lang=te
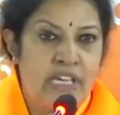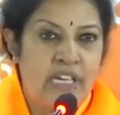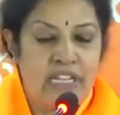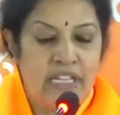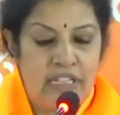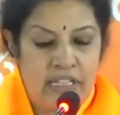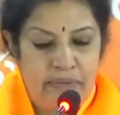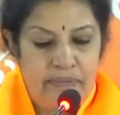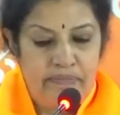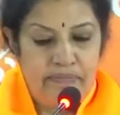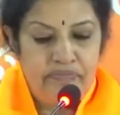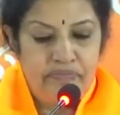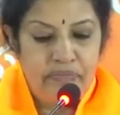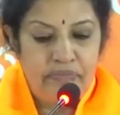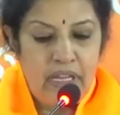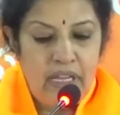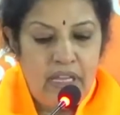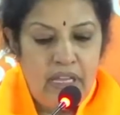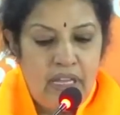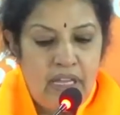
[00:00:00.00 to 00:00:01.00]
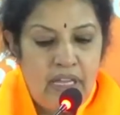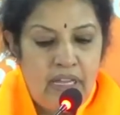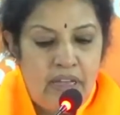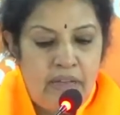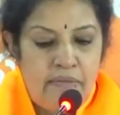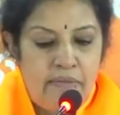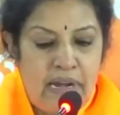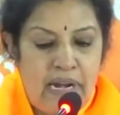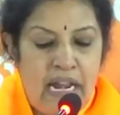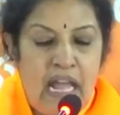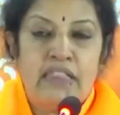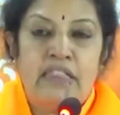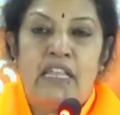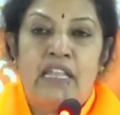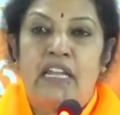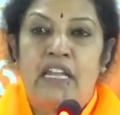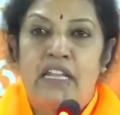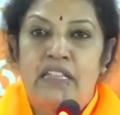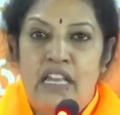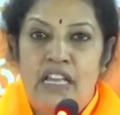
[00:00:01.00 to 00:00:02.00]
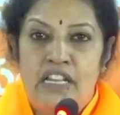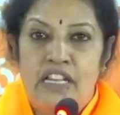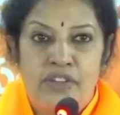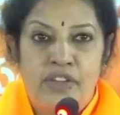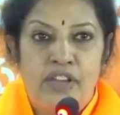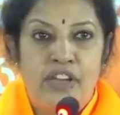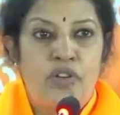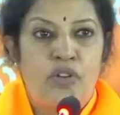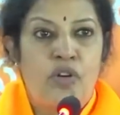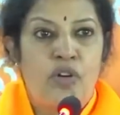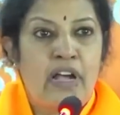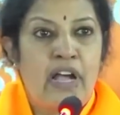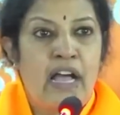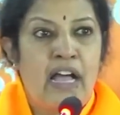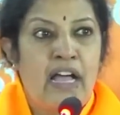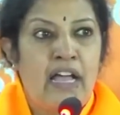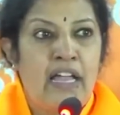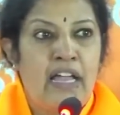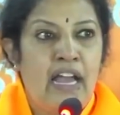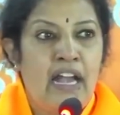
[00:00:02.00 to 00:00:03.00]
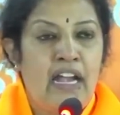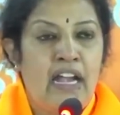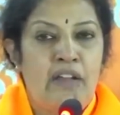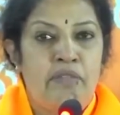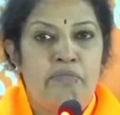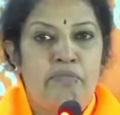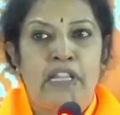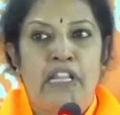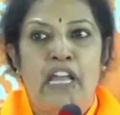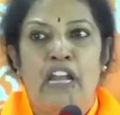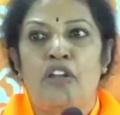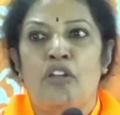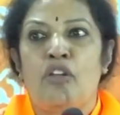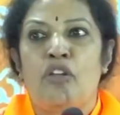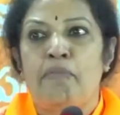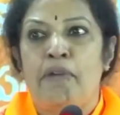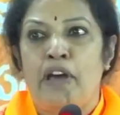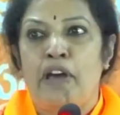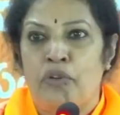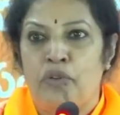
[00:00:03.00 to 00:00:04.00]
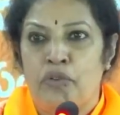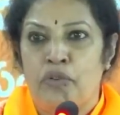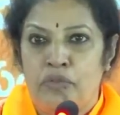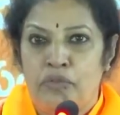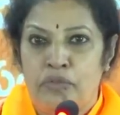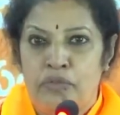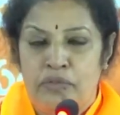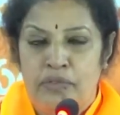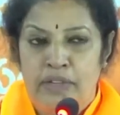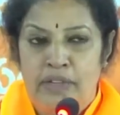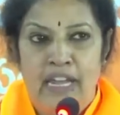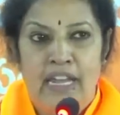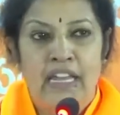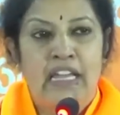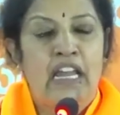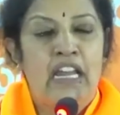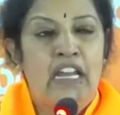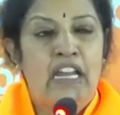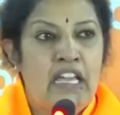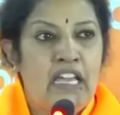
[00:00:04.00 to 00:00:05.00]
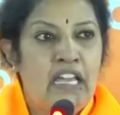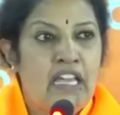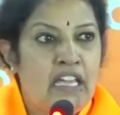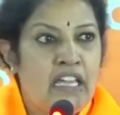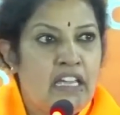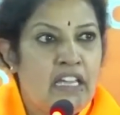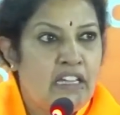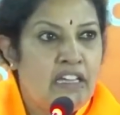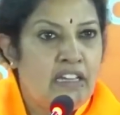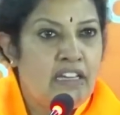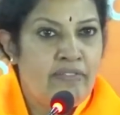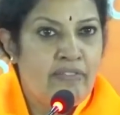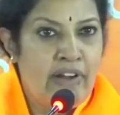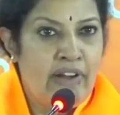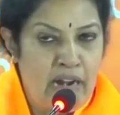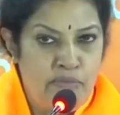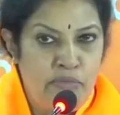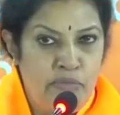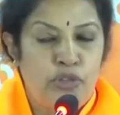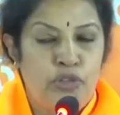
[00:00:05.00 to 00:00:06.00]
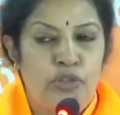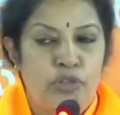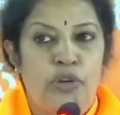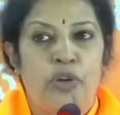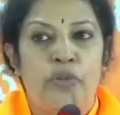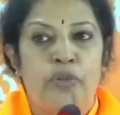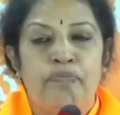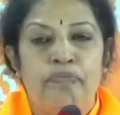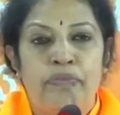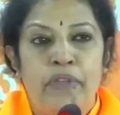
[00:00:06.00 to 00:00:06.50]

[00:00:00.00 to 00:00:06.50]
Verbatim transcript: జరిగింది మనందరికీ తెలుసు ఇంకొక ఏడెనిమిది నెలల్లో మనం ఎన్నికలకి వెళ్ళబోతున్నాం